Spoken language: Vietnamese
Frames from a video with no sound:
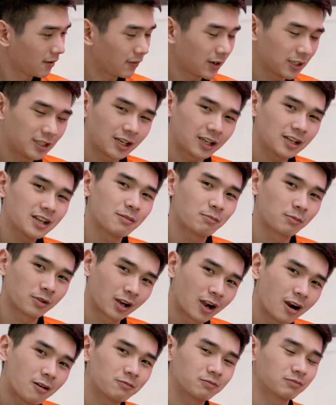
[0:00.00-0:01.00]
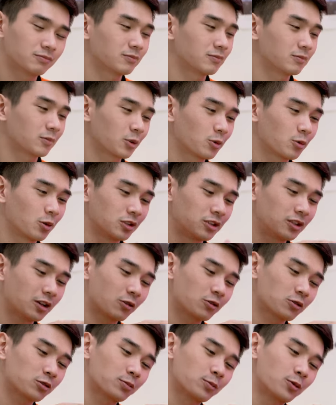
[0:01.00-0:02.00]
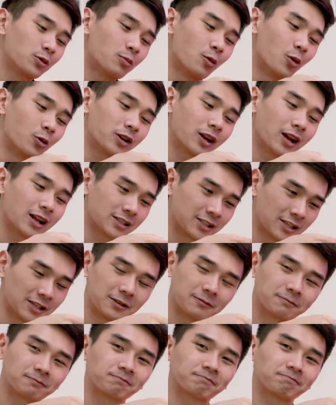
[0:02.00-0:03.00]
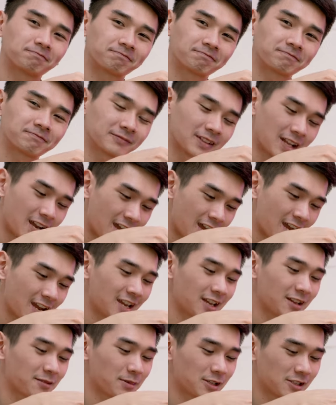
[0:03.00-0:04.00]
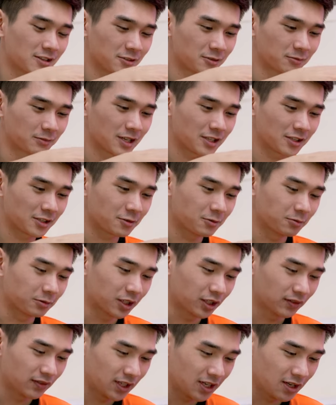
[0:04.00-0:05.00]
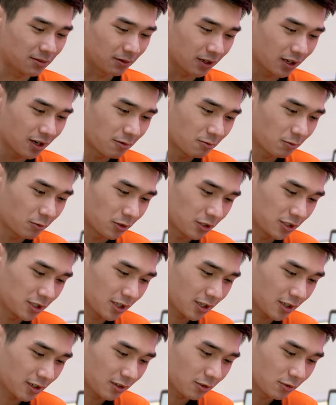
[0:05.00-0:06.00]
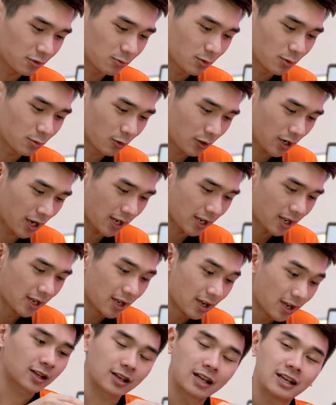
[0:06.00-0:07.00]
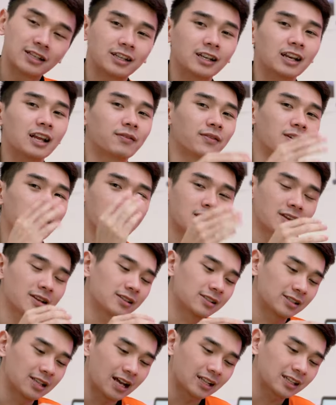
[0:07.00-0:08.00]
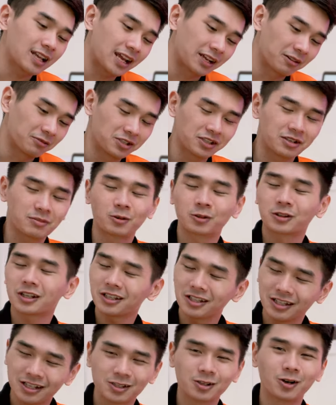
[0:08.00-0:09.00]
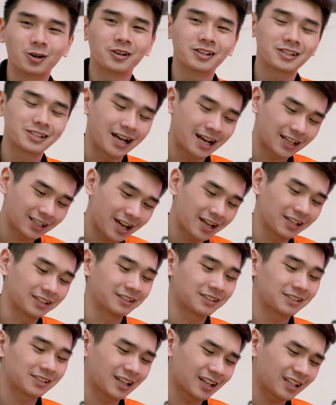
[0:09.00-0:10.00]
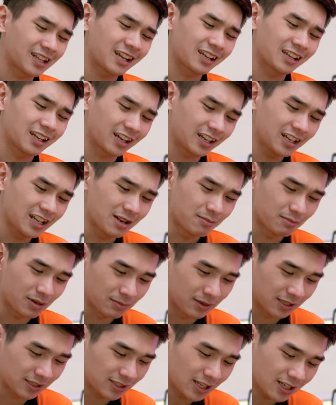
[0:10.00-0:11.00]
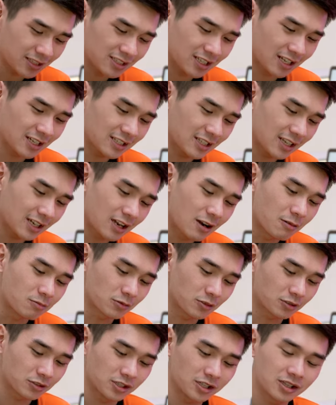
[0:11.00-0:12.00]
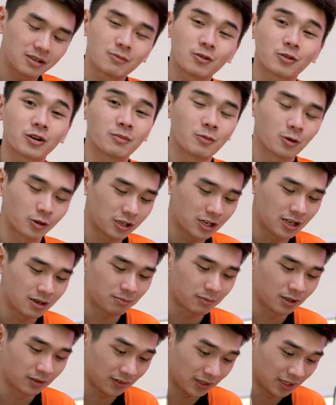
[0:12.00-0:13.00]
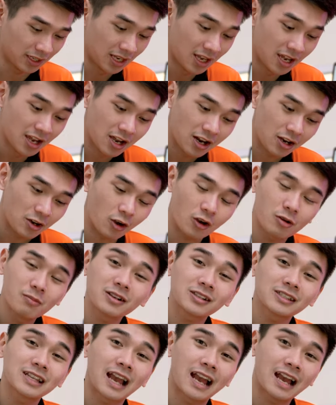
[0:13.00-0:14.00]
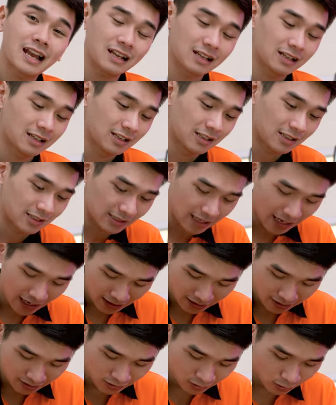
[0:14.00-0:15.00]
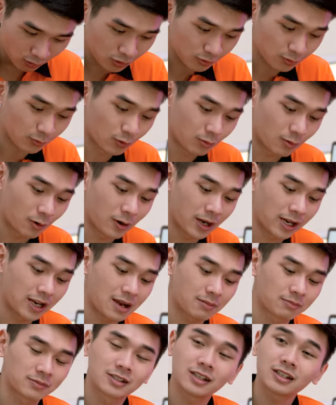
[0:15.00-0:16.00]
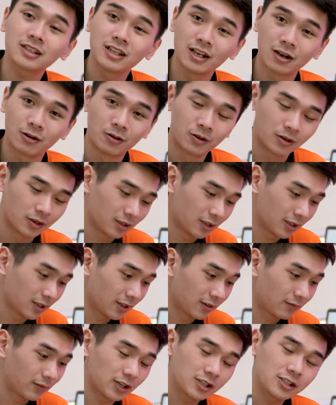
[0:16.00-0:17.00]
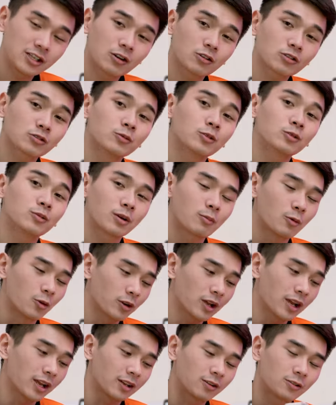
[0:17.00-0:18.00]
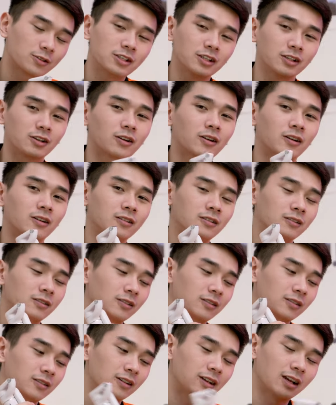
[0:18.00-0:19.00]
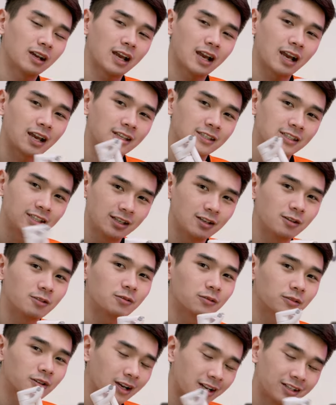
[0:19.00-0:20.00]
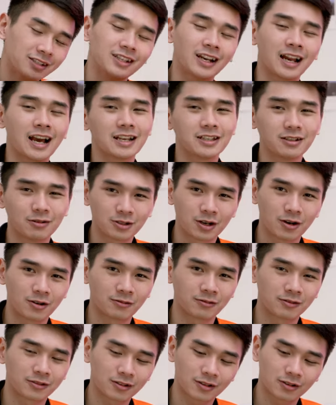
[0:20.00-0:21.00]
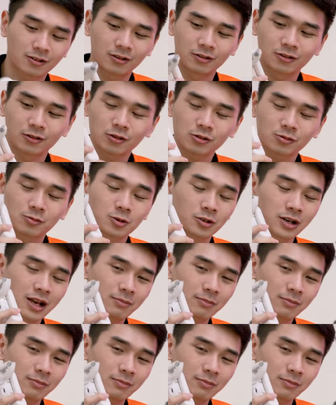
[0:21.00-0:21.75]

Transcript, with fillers: Vậy thì cái điểm cộng của chiếc Osmo bốn này là gì? Đây, bây giờ chúng ta sẽ cùng tới với điểm cộng của chiếc Osmo bốn này. Đấy chính là về giá thành của chiếc gimbal. Tất nhiên rồi, giá thành. Giá thành là cái điểm mà mình chắc chắn sẽ cộng cho chiếc gimbal này một điểm, bởi vì nó có mức giá rẻ hơn Osmo Mobile năm rất nhiều. Với cái chiếc Osmo Mobile bốn này nó chỉ có hai triệu, gần như là hai triệu tròn. Còn Osmo